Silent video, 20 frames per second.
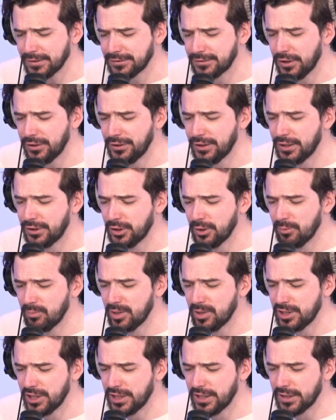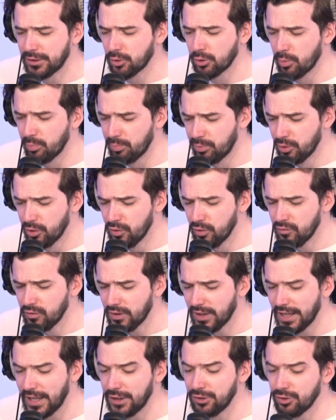personne n'est obligé d'être
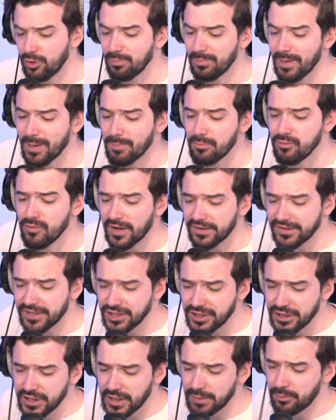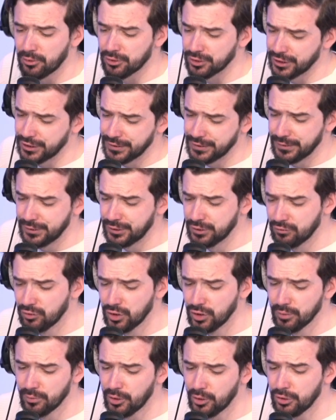pauvre et de ne pas pouvoir s'acheter à manger. Je vous
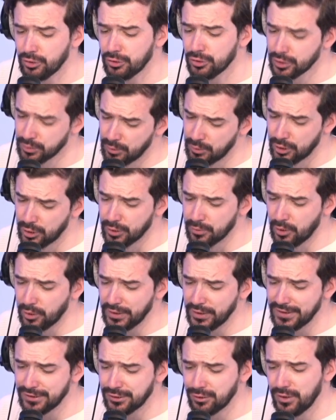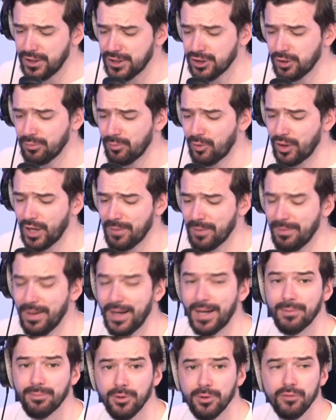le demande, je me le demande, est-ce que les gens ne manqueraient
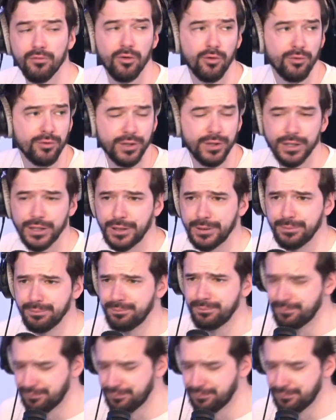pas un peu de volonté